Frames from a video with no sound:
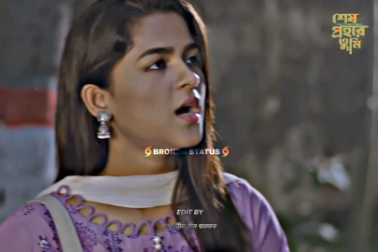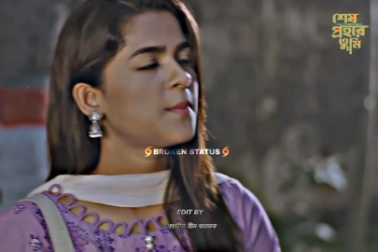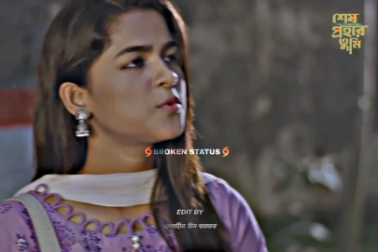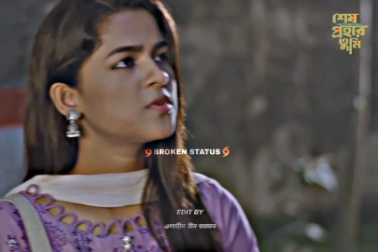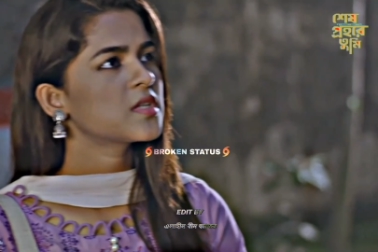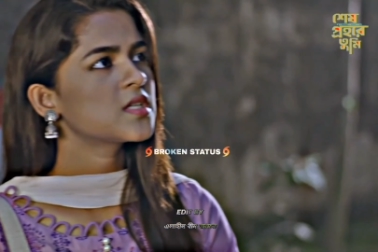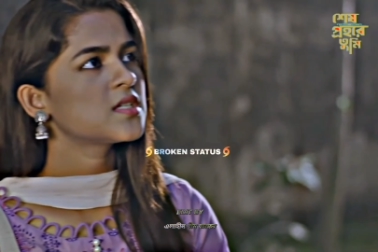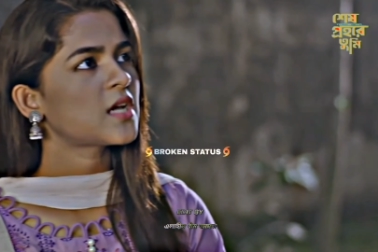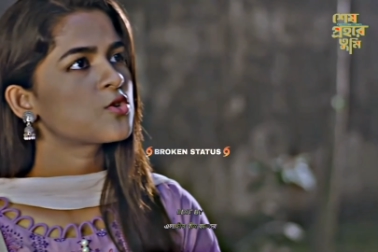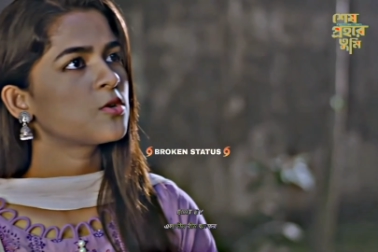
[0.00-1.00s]
আপনি তো দেখছি
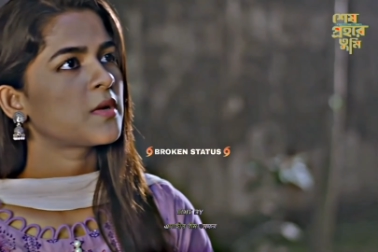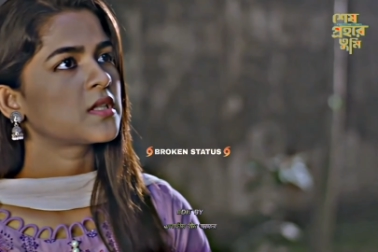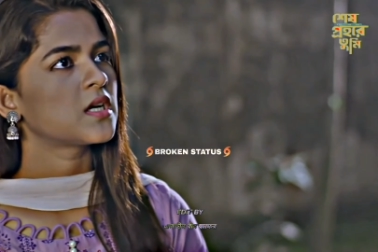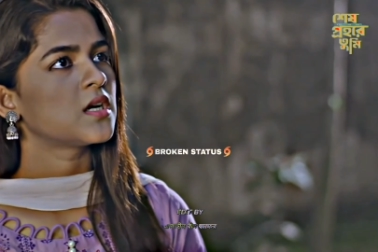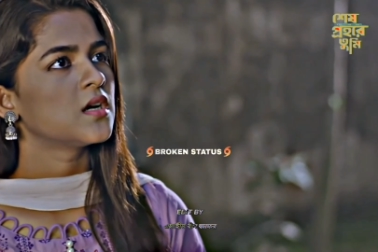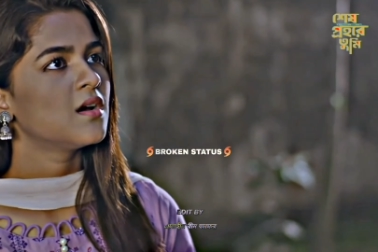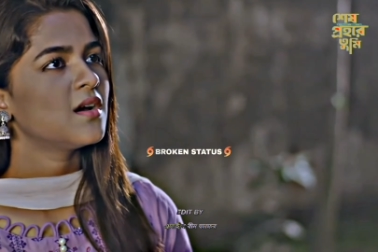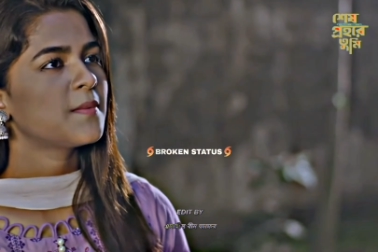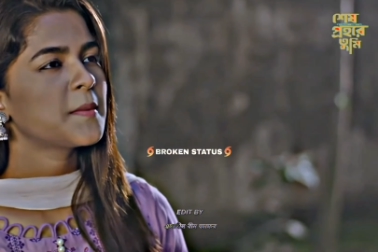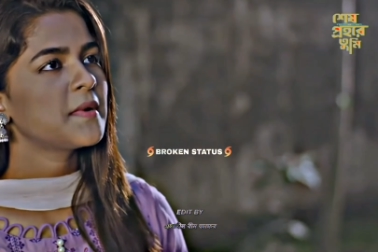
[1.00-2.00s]
নাছুর বান্ধ
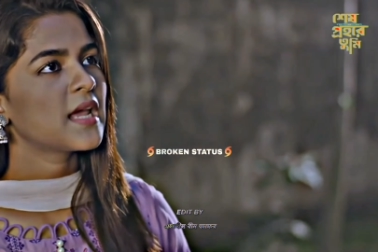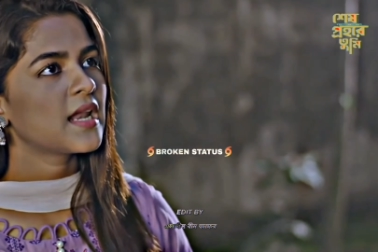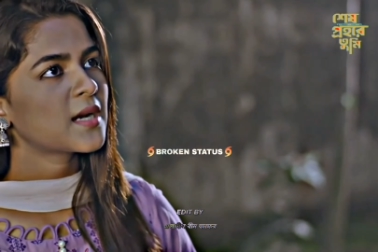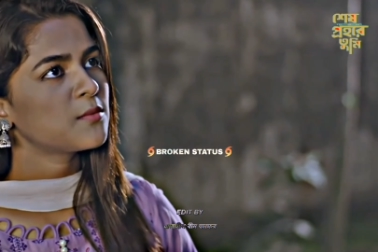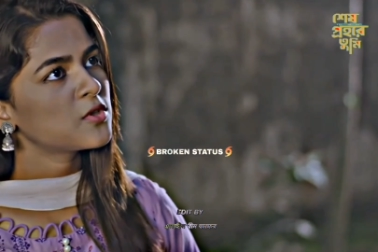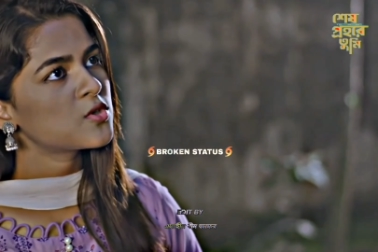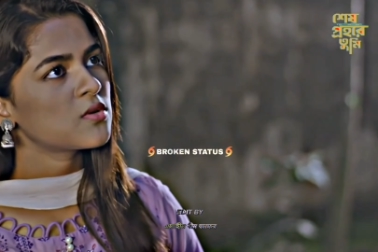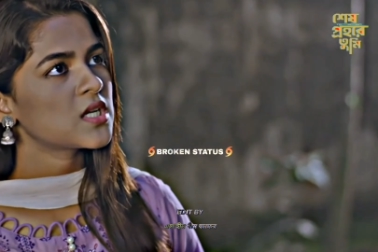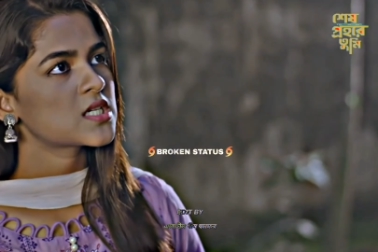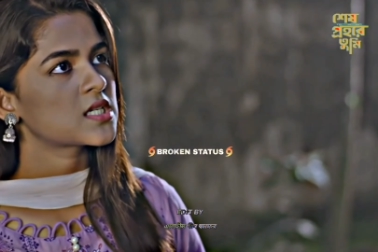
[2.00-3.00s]
আপনি আমার এলাকার মধ্যে
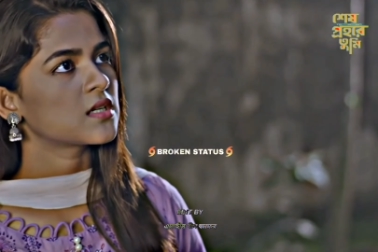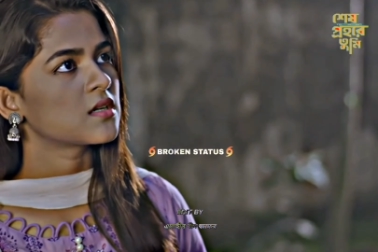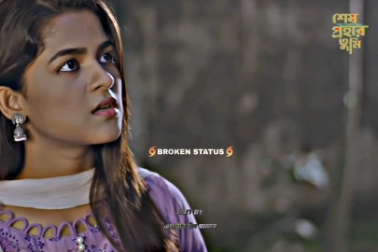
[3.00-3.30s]
চলে আসছেন